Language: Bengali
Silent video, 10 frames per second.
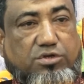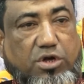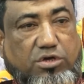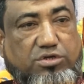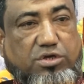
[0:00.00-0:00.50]

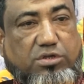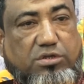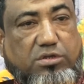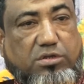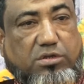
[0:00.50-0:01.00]
সংসদ
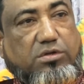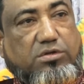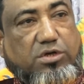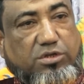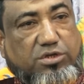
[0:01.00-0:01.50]

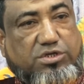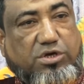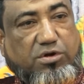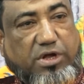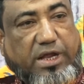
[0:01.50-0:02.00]
সদস্য
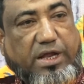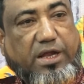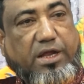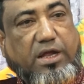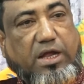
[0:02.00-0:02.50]
হয়ে
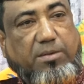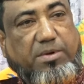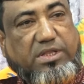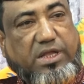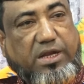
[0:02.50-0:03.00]

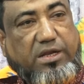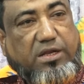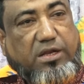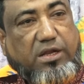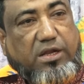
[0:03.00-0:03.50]
আমাদের
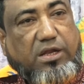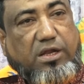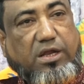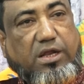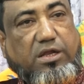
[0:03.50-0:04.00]

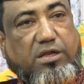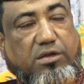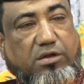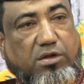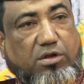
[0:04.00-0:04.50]
এই
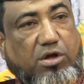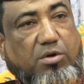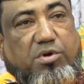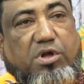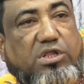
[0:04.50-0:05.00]

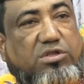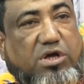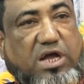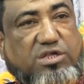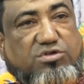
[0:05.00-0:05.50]
অবহেলিত
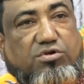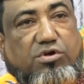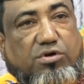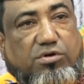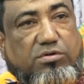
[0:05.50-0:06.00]

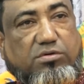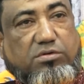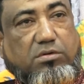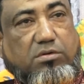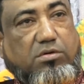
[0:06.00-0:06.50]
কাজগুলো
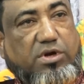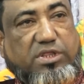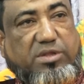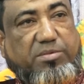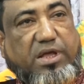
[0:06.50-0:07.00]
করে
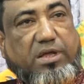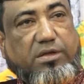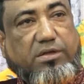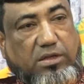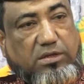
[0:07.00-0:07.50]
দিবে
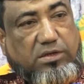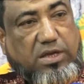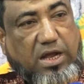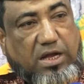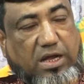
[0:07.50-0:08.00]

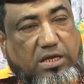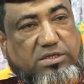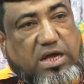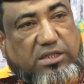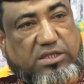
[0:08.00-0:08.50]
ঢাকা
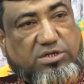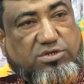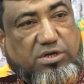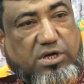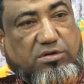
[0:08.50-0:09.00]
সাত
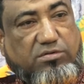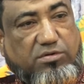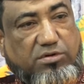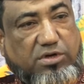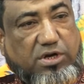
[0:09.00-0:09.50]
আসনের
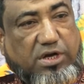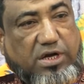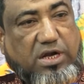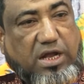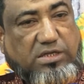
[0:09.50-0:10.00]

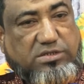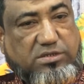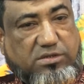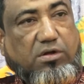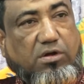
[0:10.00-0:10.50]
উন্নয়নের কাজ
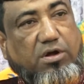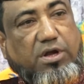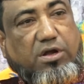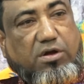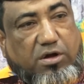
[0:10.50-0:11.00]

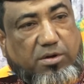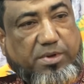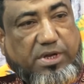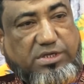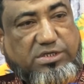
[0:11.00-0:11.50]
অনেক
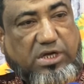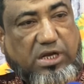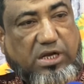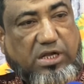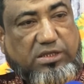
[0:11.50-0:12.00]
হবে
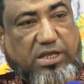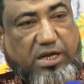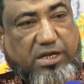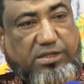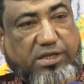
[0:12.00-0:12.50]
ইনশাল্লাহ
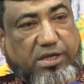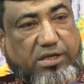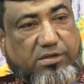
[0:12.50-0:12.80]
তাকে দিয়ে